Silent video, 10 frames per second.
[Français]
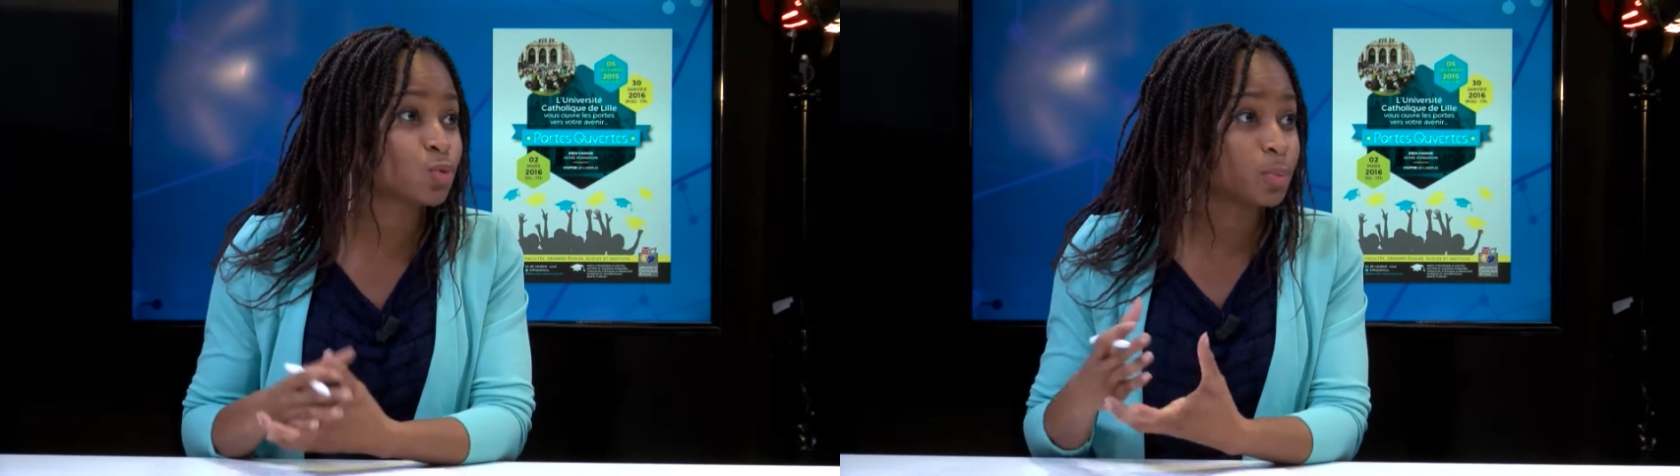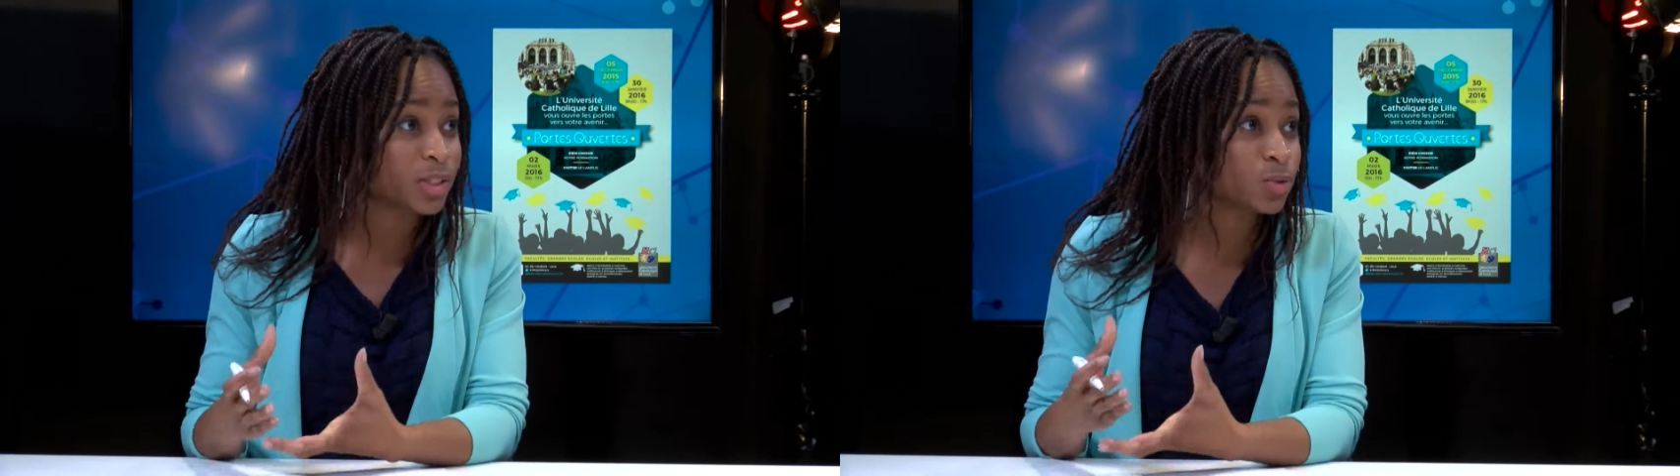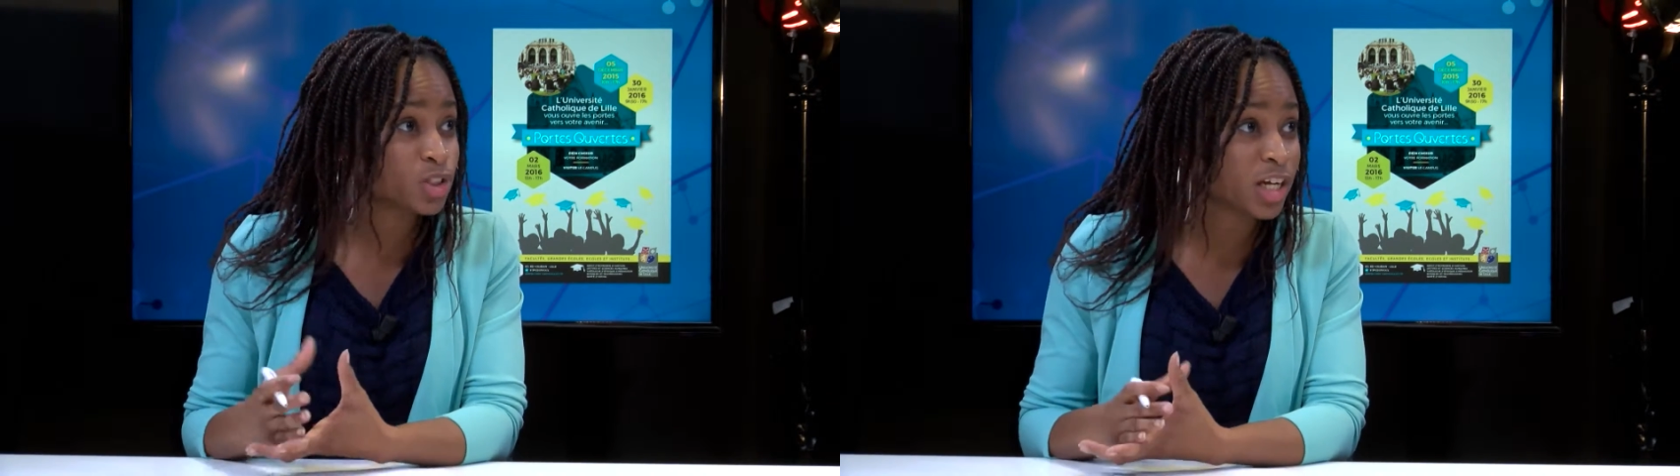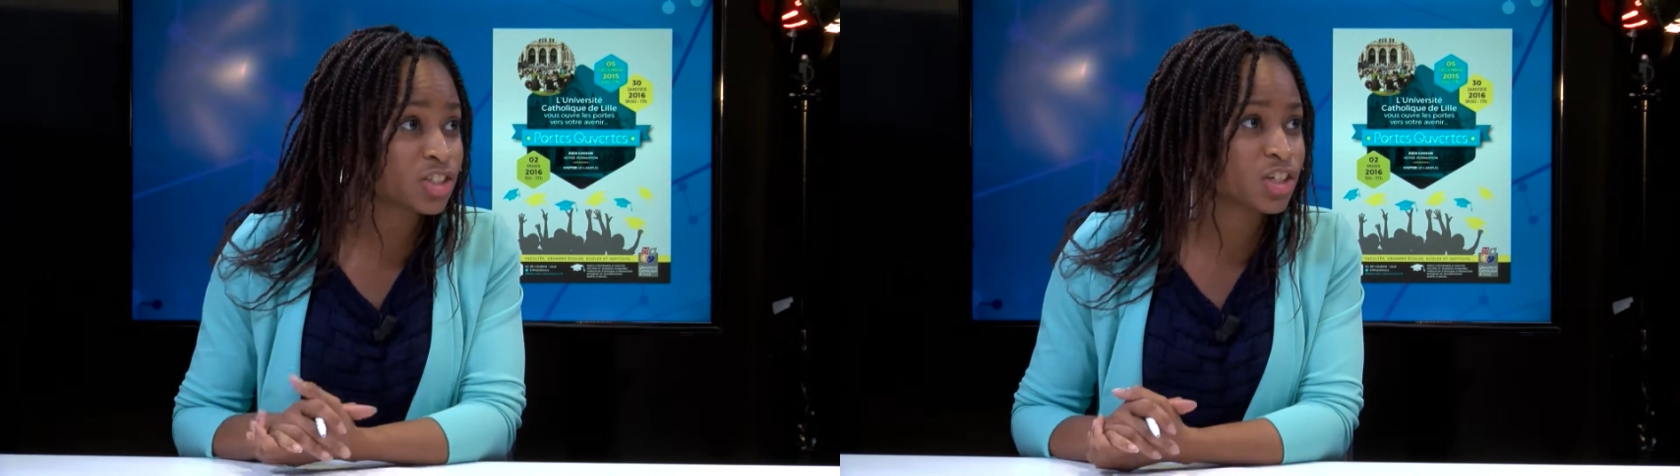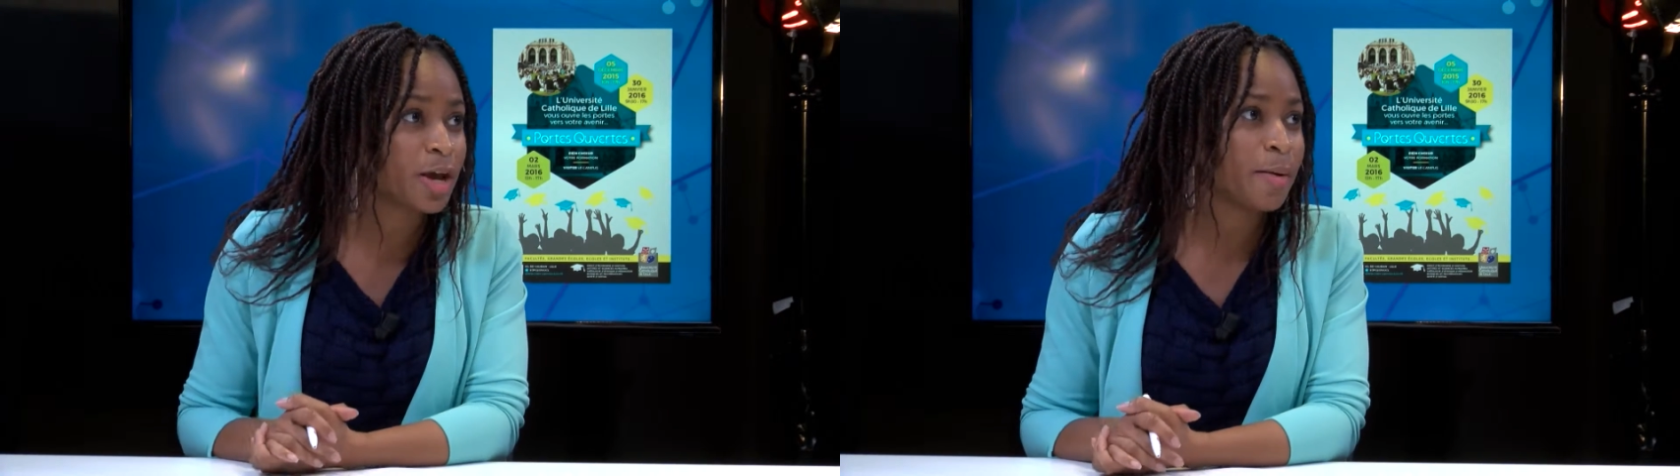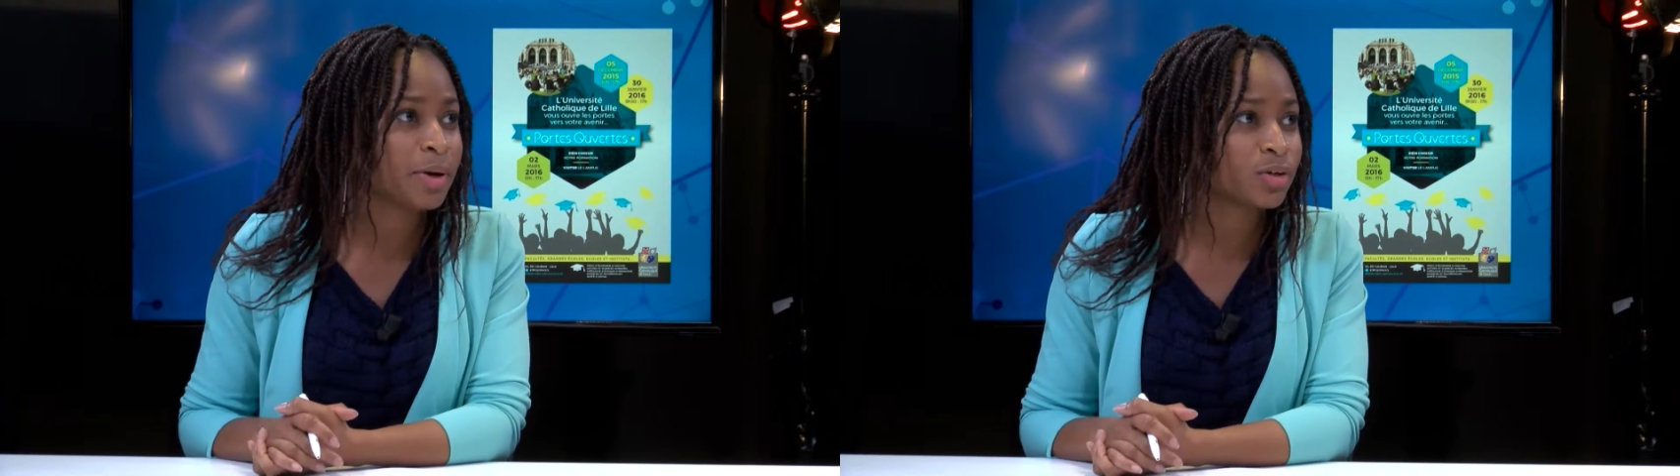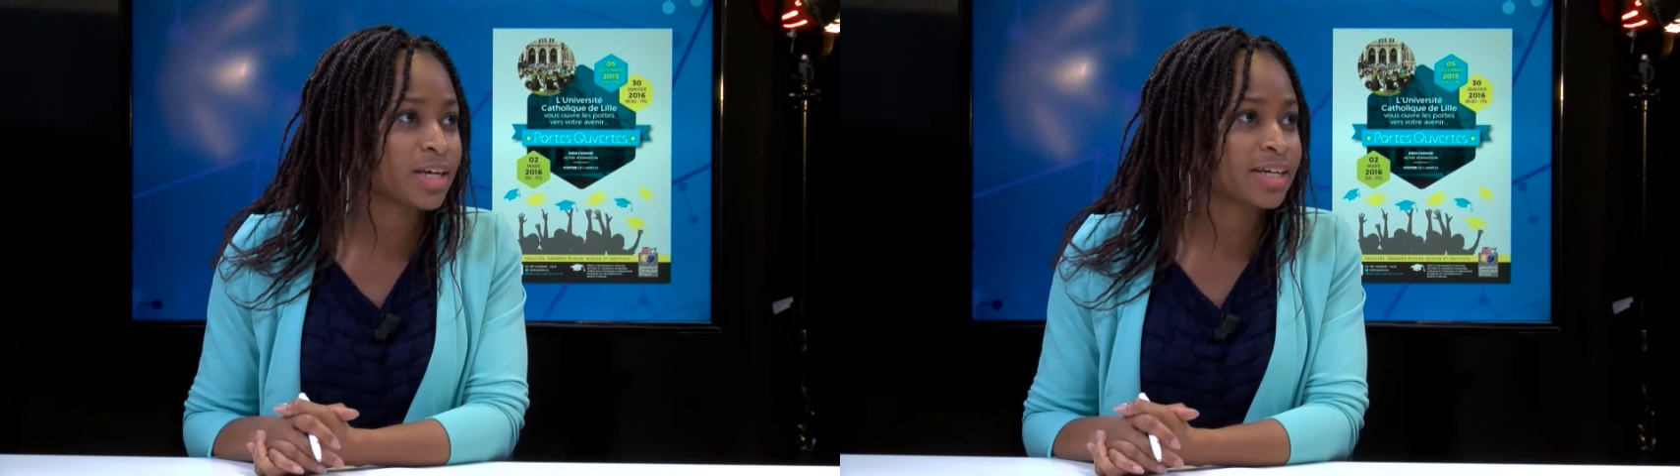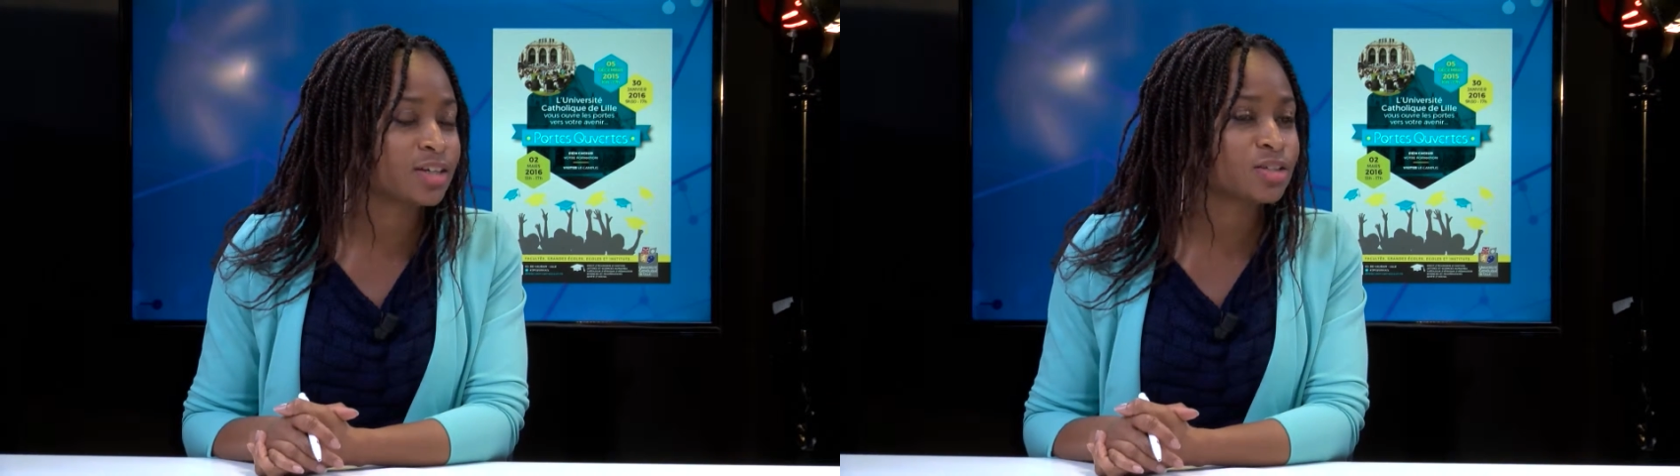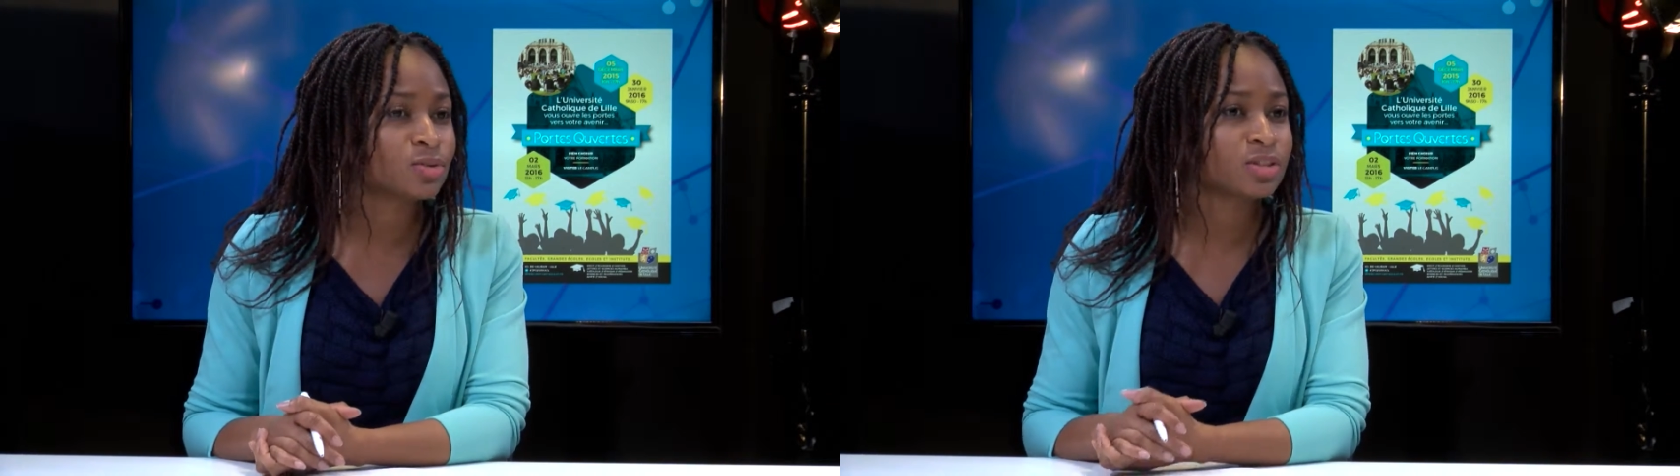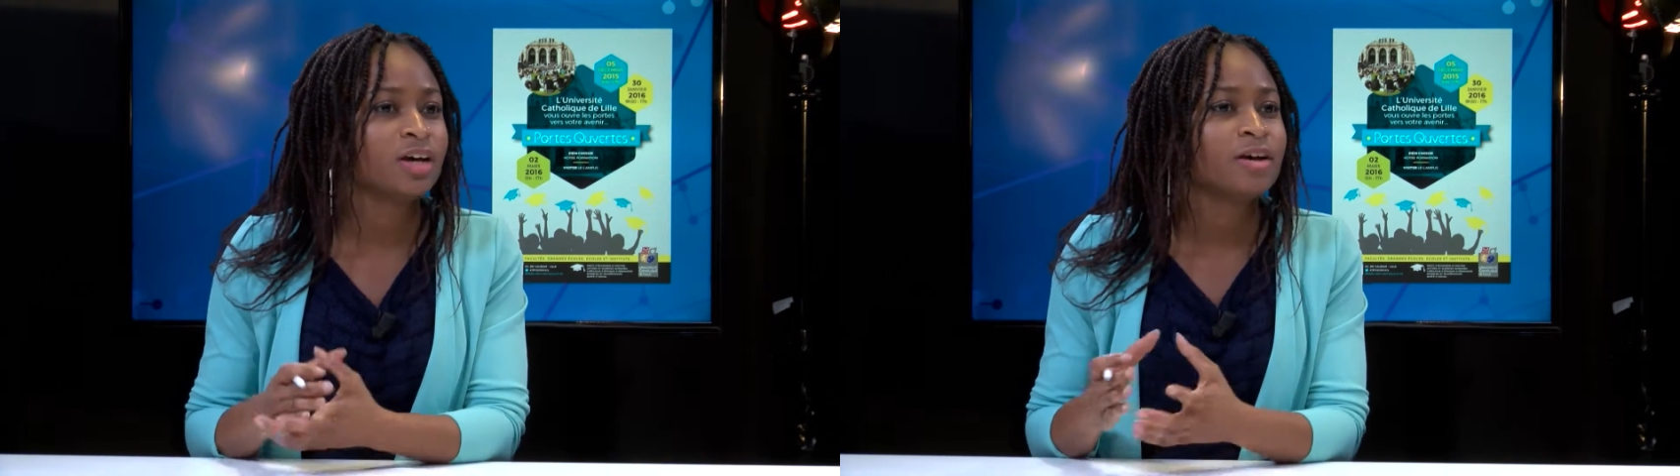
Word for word: sont pris en charge par le Carrière Centre,